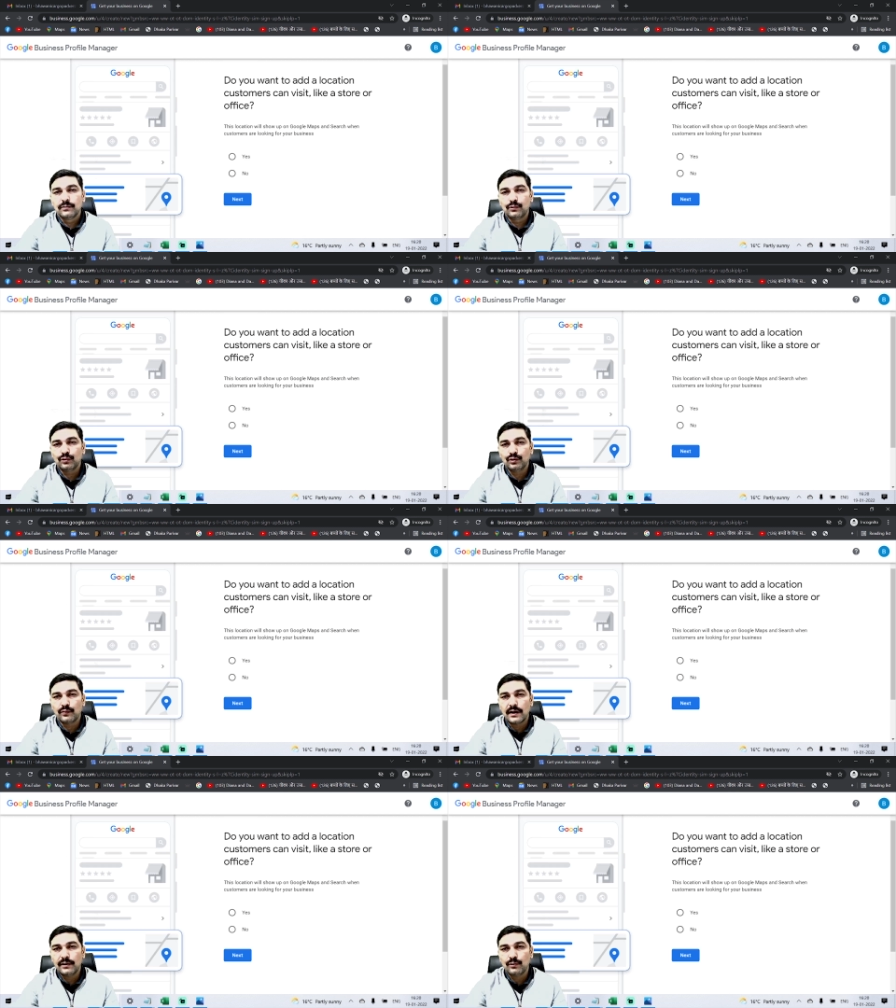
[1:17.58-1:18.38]
डू यू
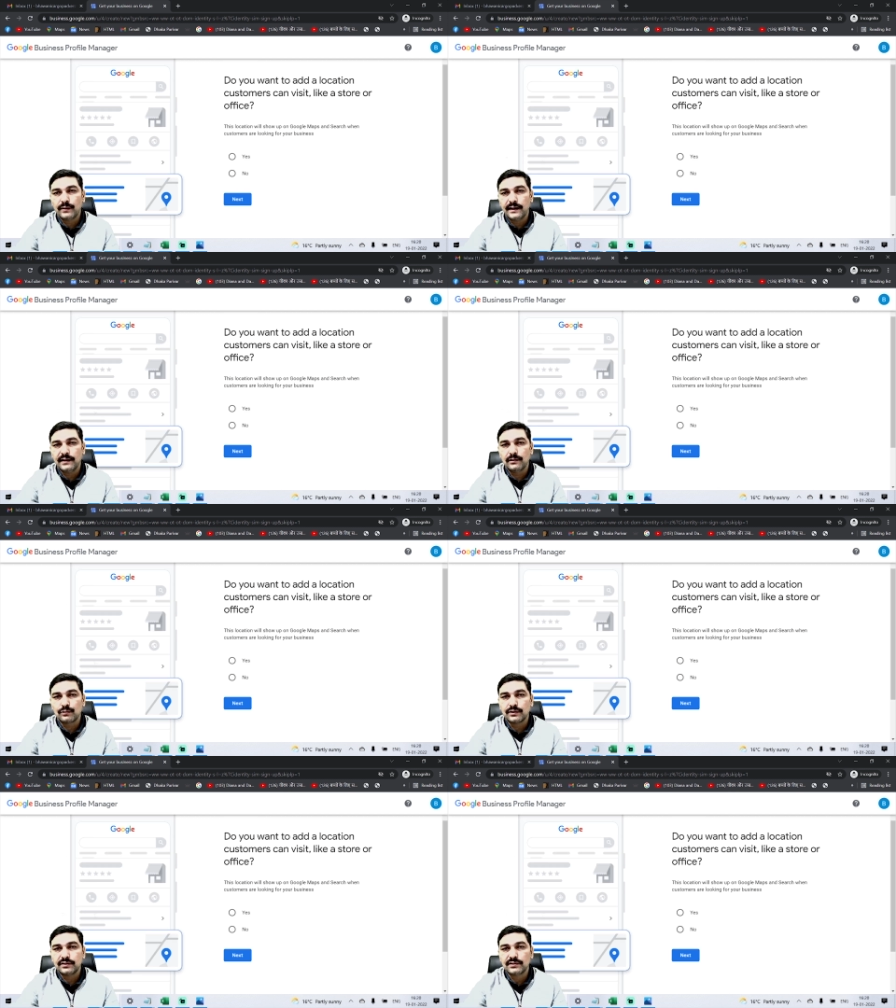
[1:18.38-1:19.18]
वॉन्ट टू एड ए
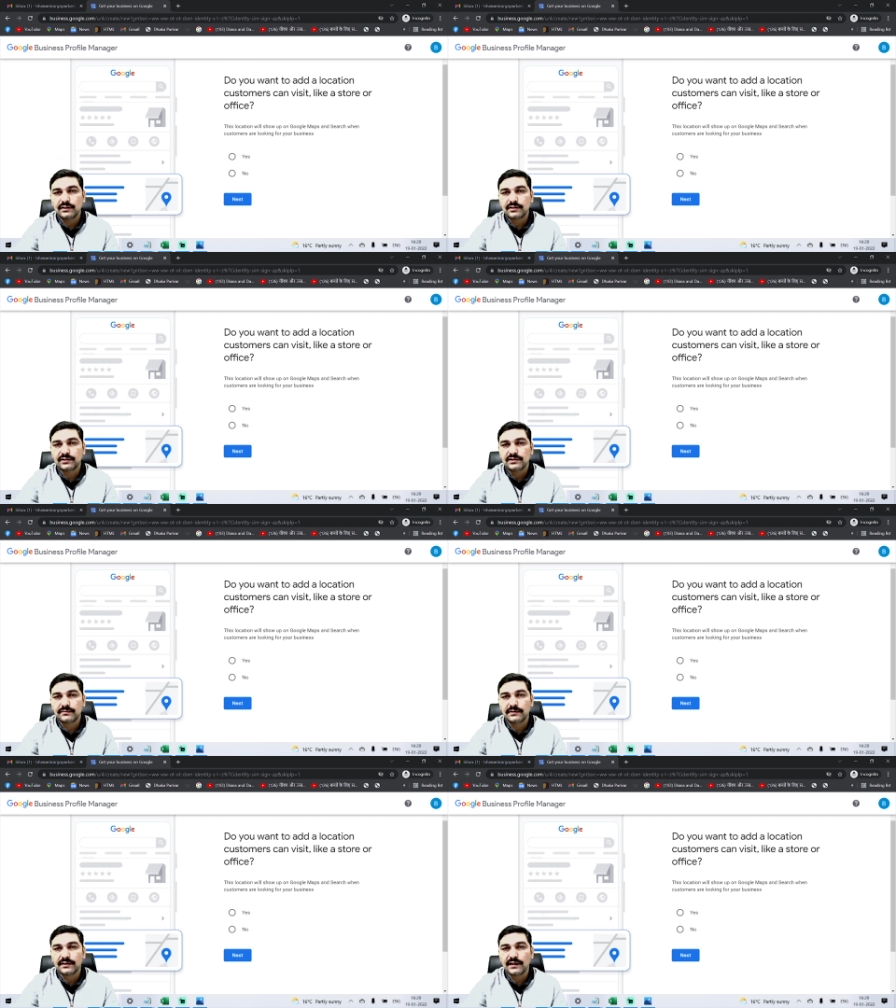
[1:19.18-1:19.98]
लोकेशन
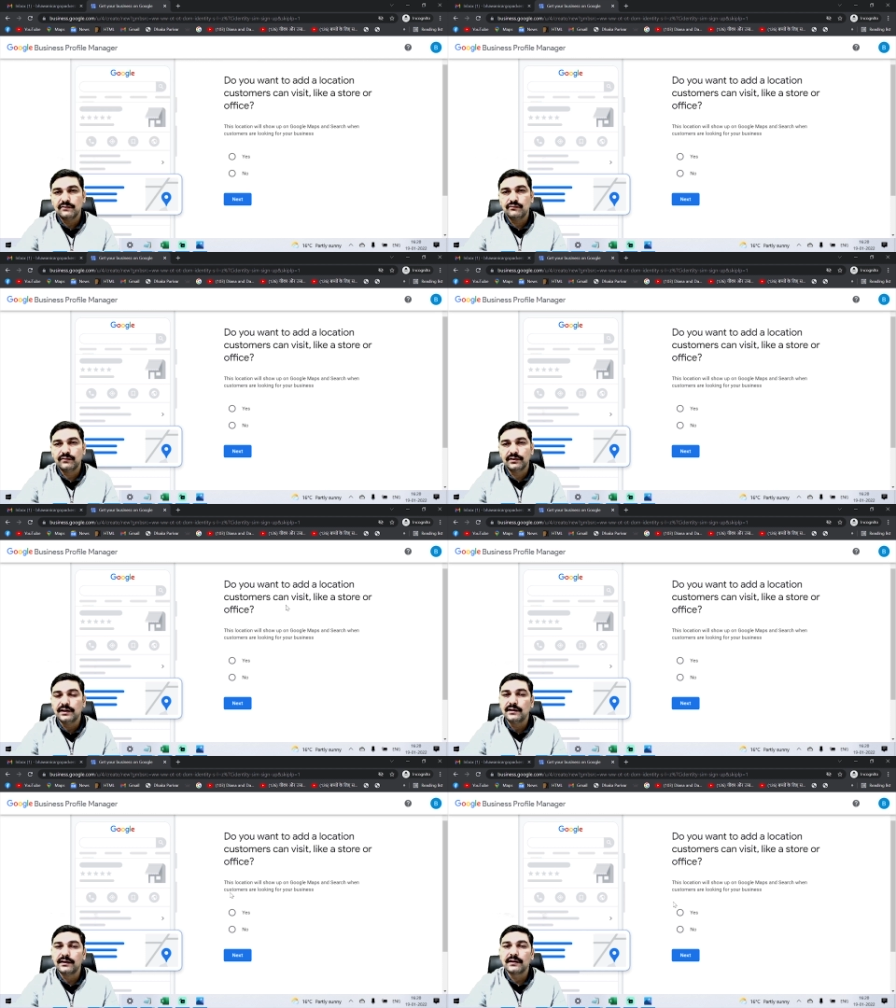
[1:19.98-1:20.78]
कस्टमर कैन
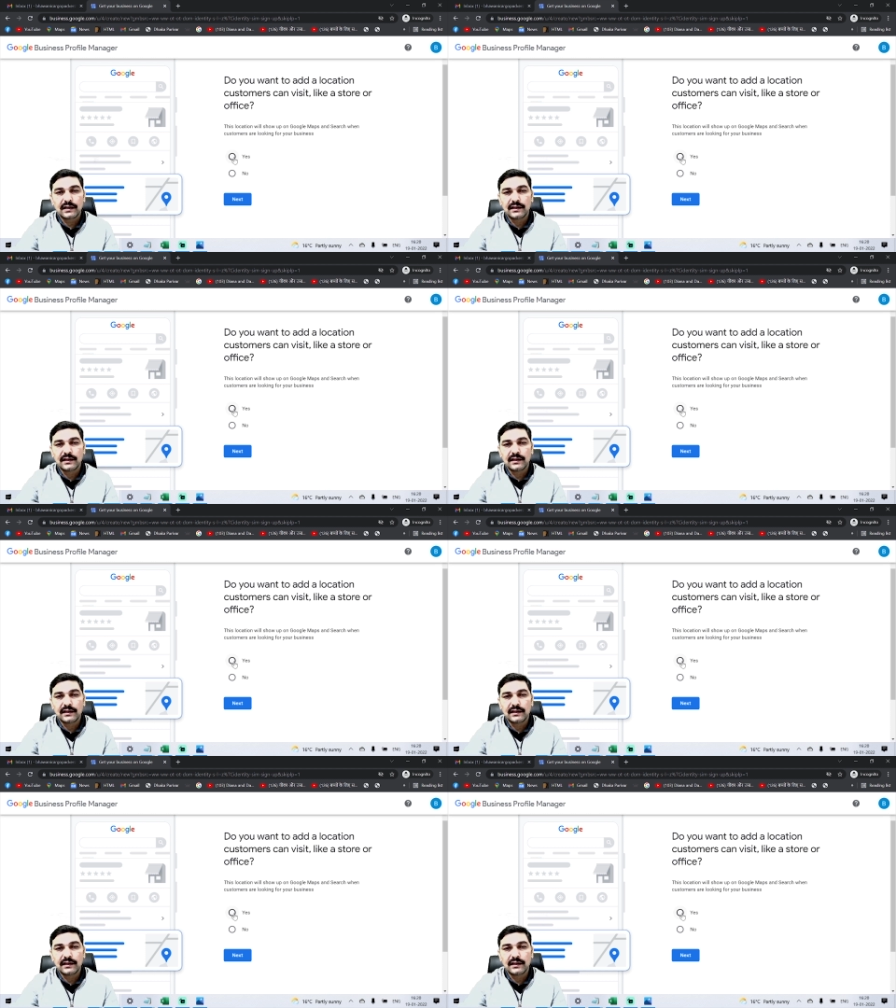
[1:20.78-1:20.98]
विजिट